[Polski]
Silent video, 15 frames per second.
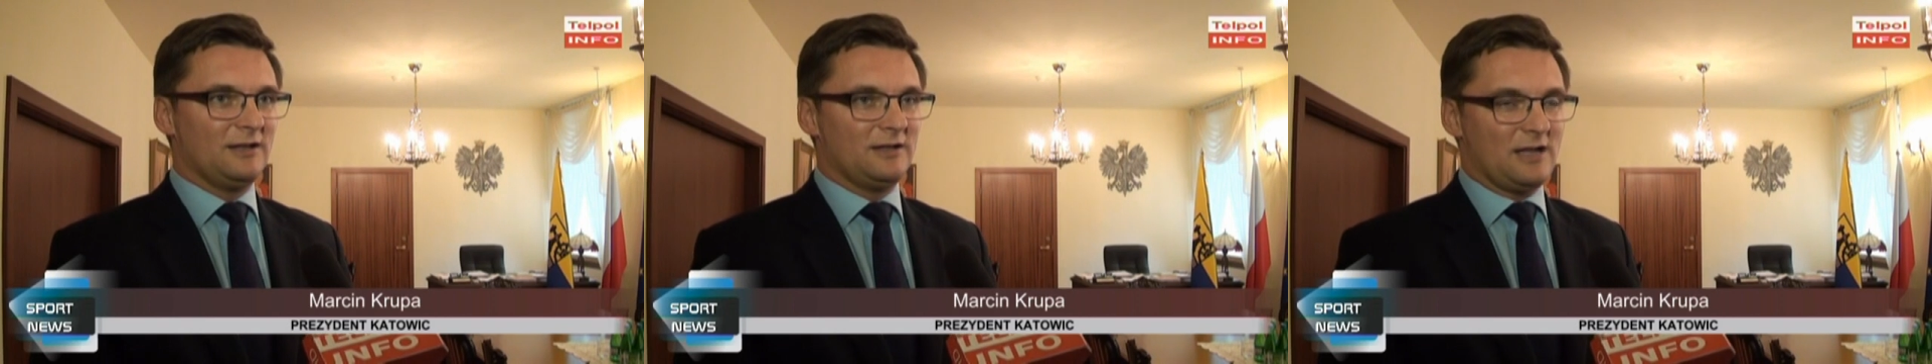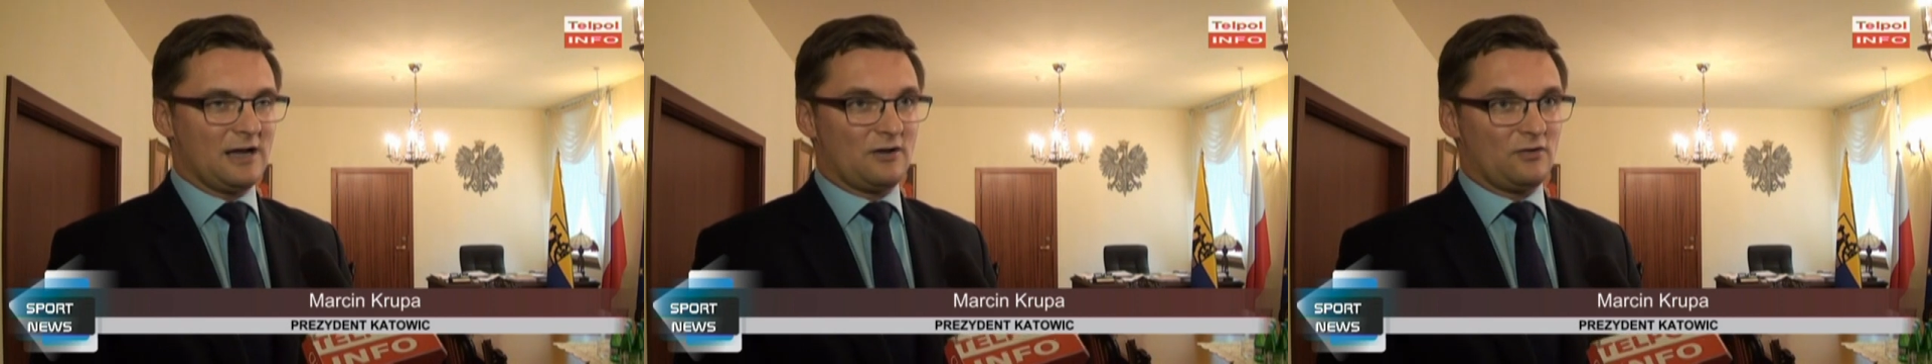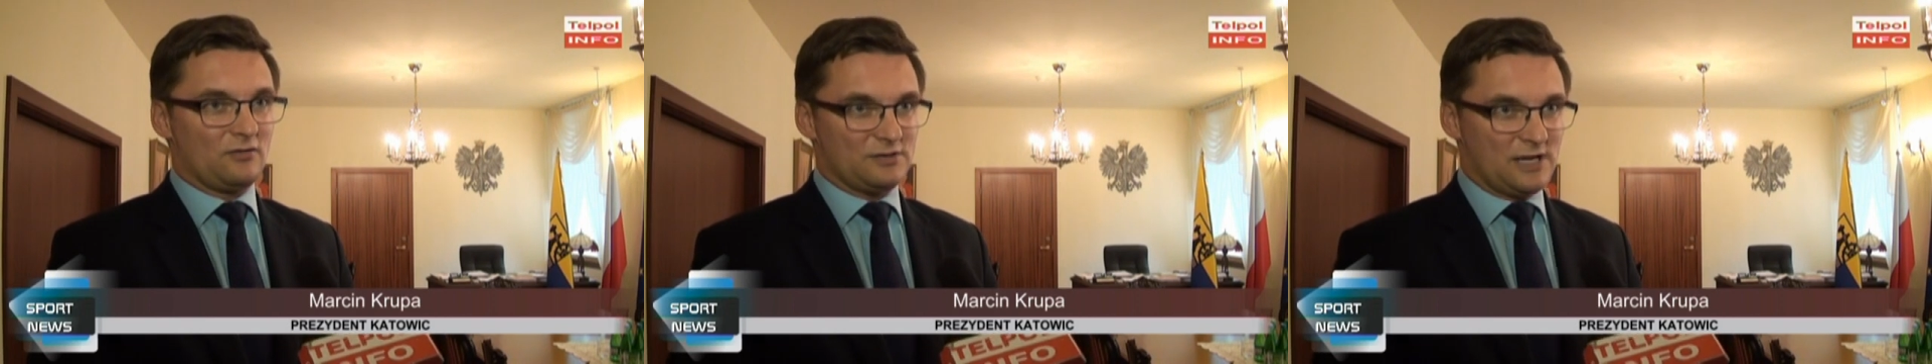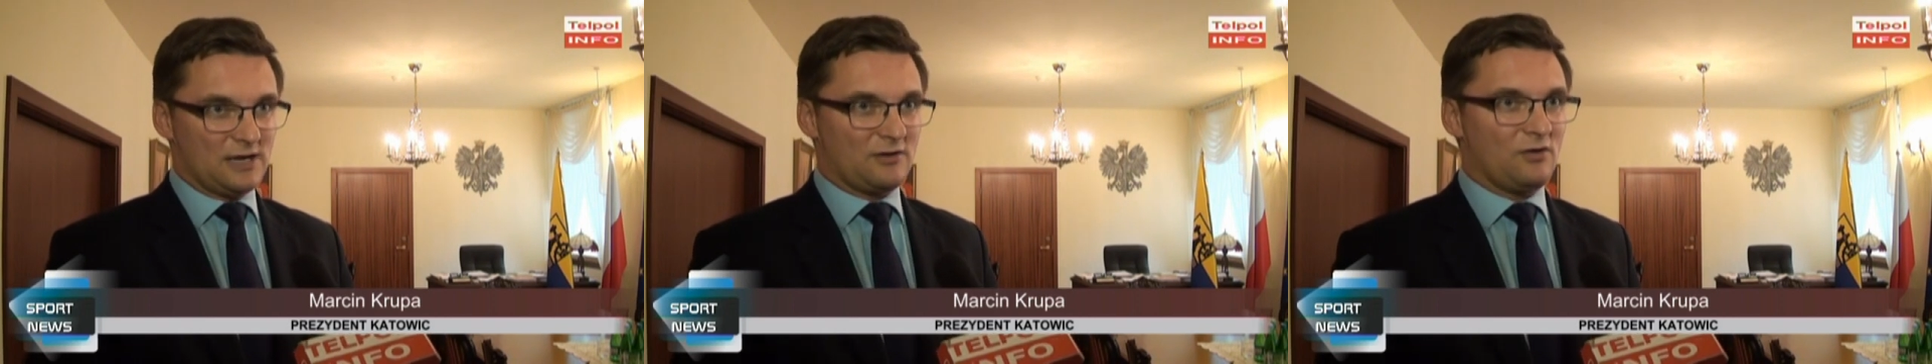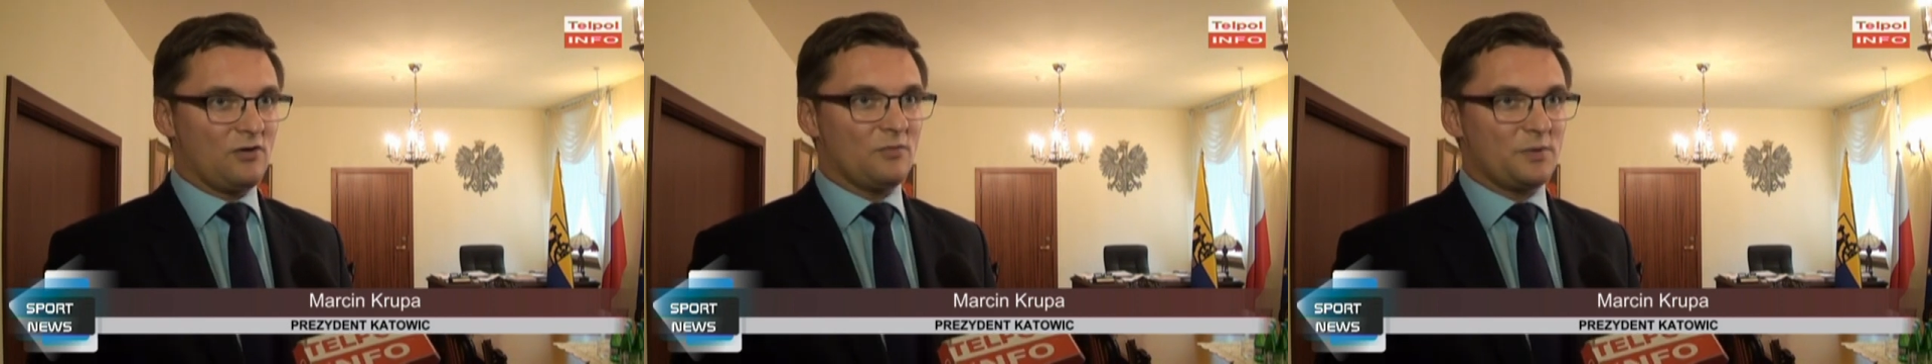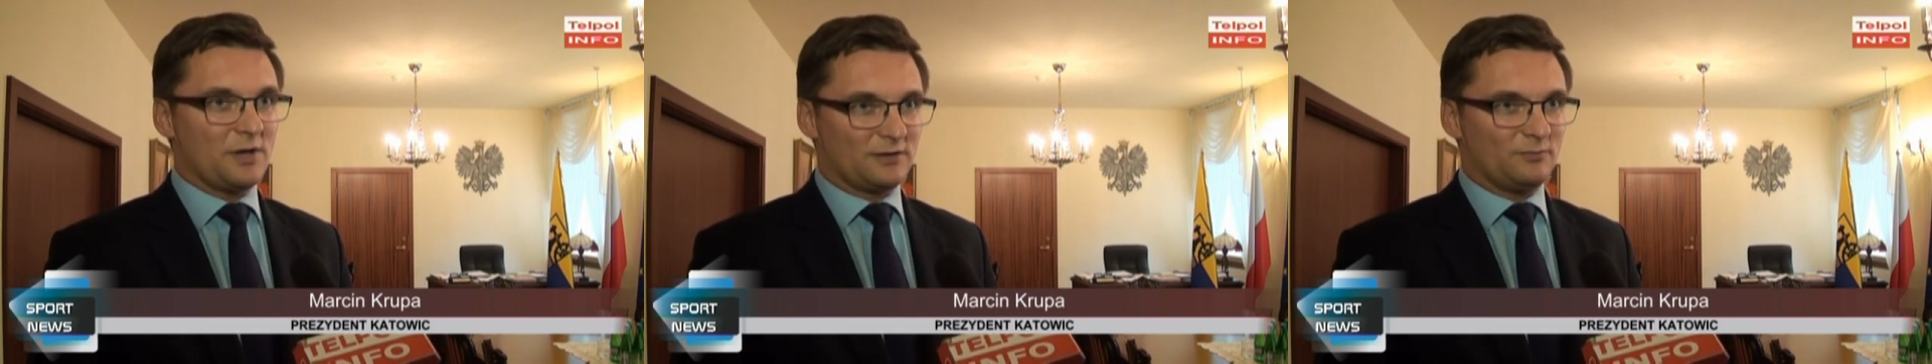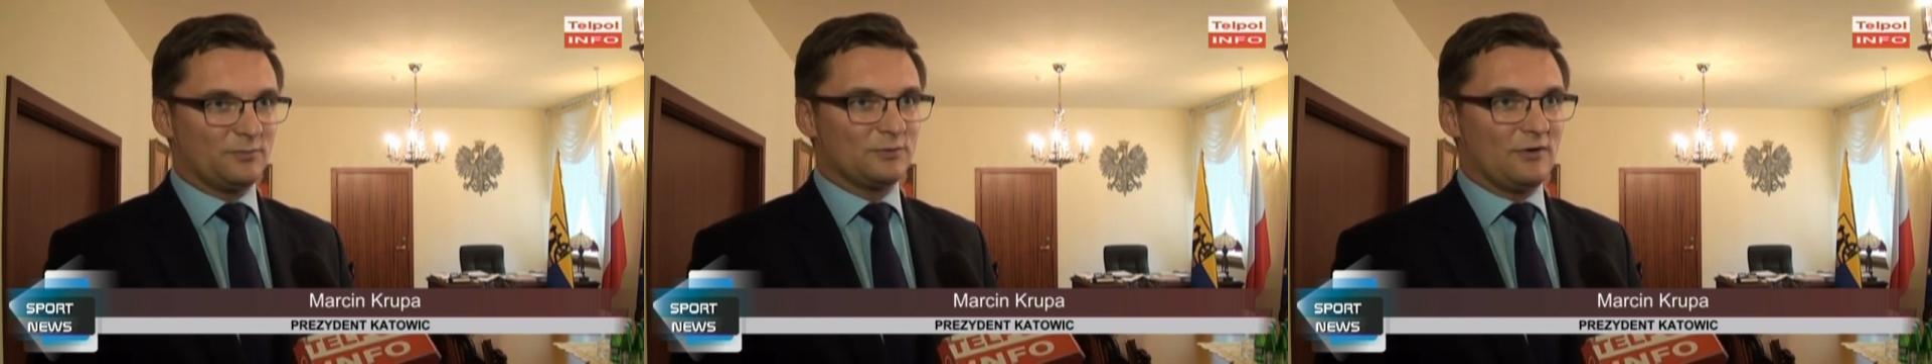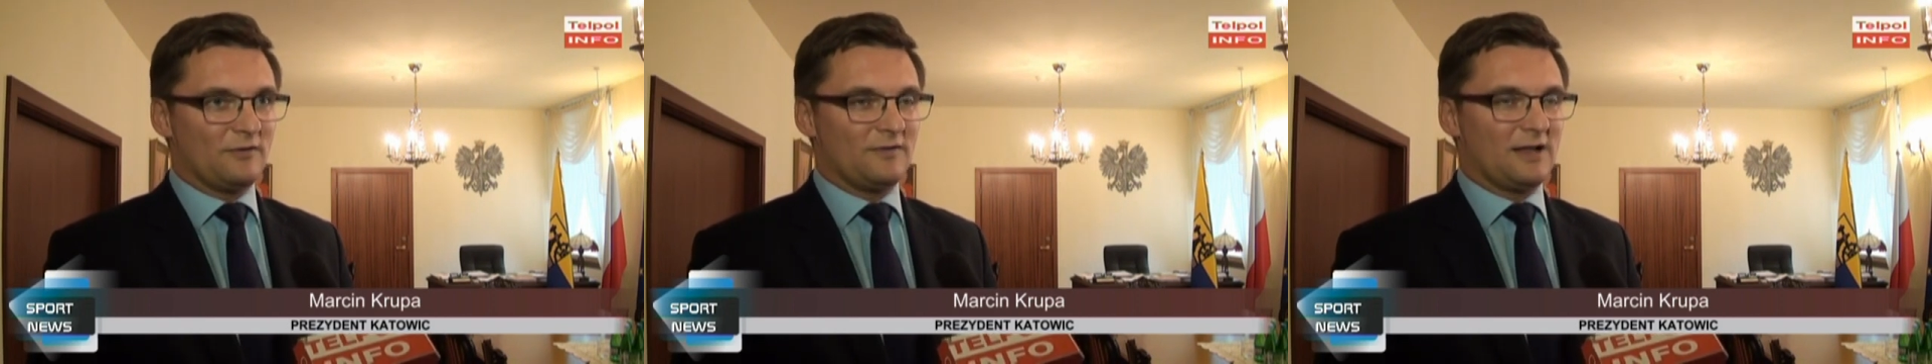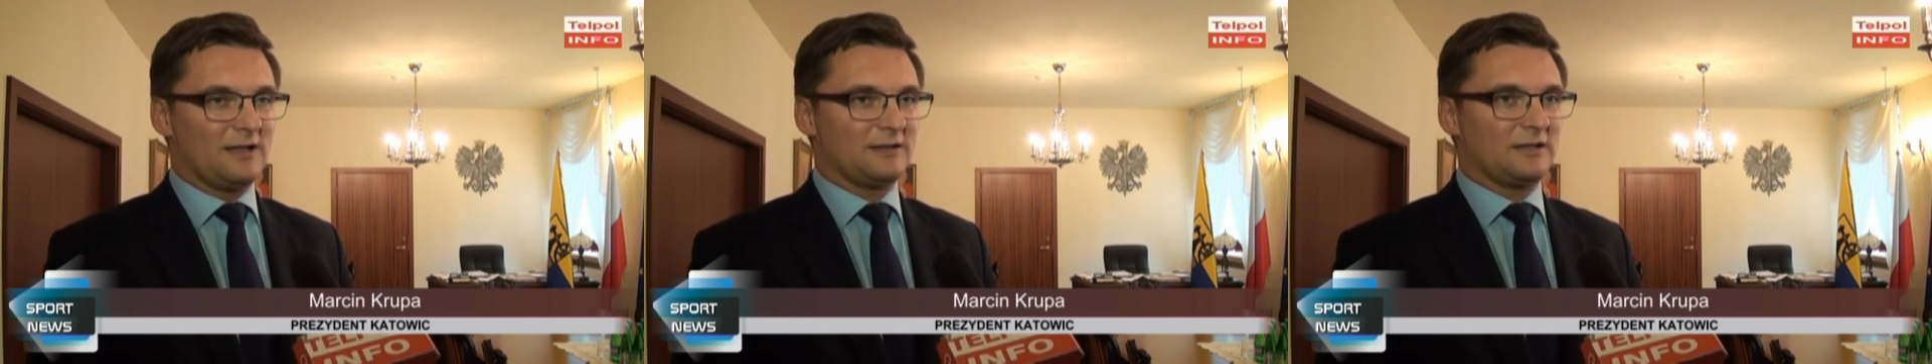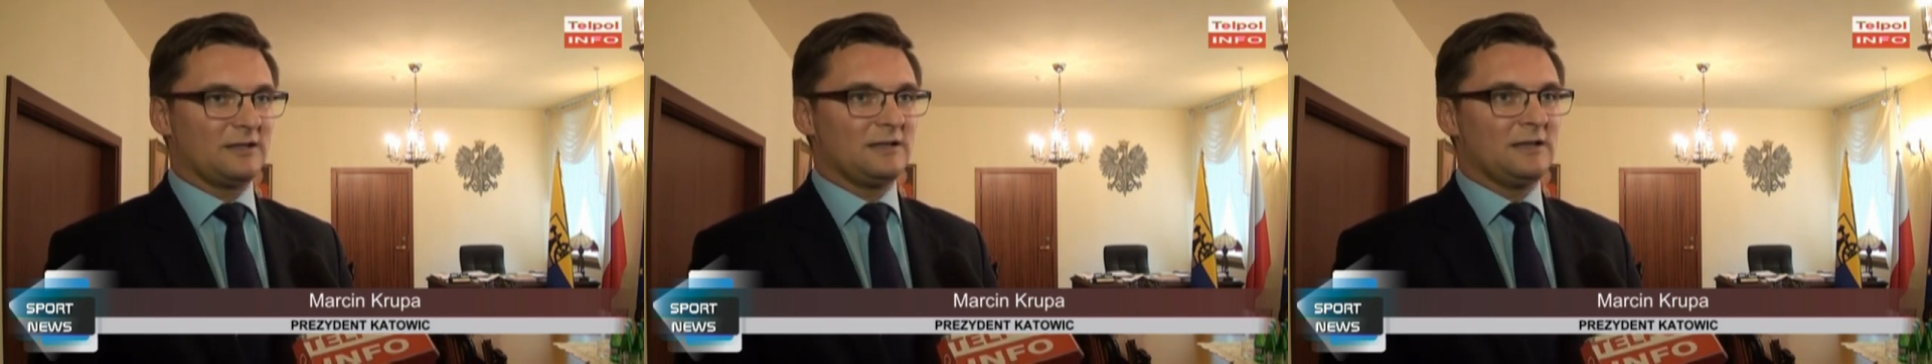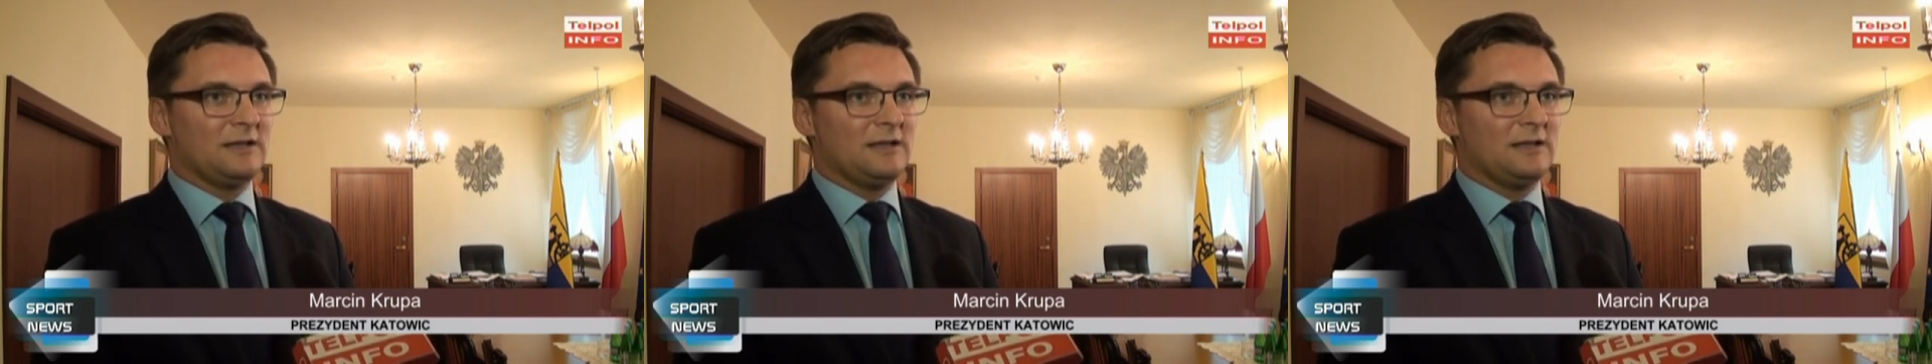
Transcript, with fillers: jako, jako obiekt budowlany.